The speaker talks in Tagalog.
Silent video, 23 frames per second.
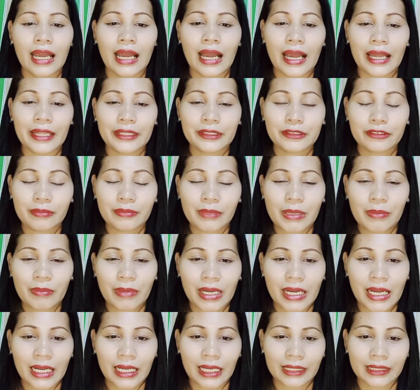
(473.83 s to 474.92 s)
At kung may
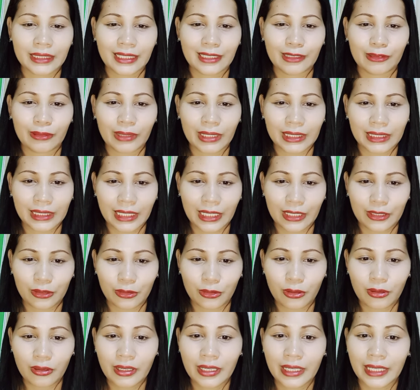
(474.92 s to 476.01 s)
mga katanungan
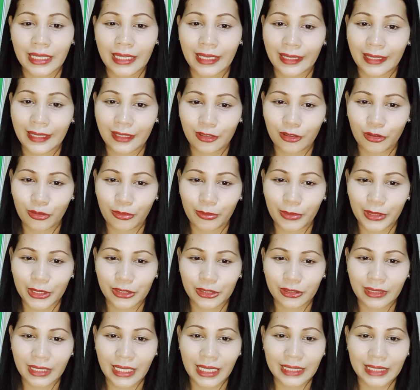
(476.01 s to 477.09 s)
kayo, i-comment
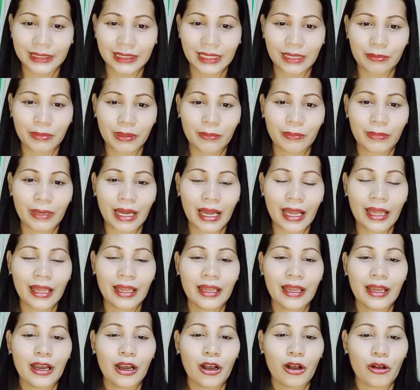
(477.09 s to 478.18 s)
nyo na lang sa baba
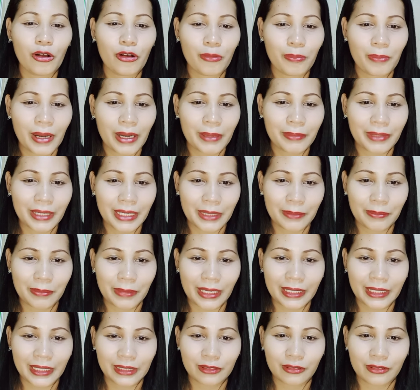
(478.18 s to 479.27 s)
upang
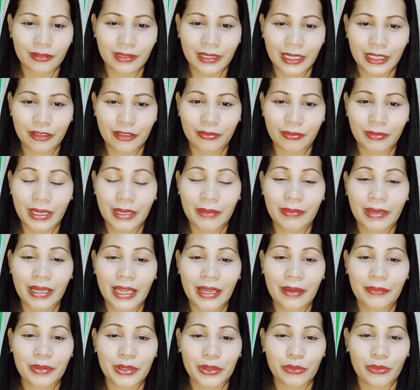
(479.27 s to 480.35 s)
ma-replyan ko kayo. Bye-bye
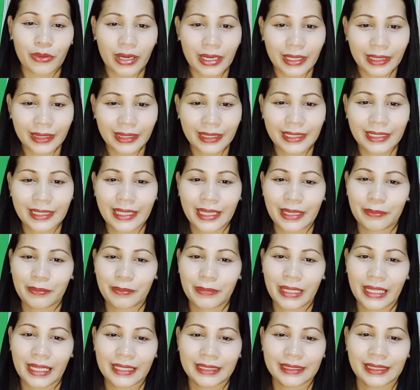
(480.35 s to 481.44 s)
everyone. God
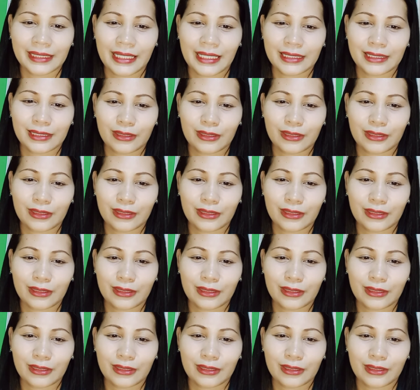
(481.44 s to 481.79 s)
bless us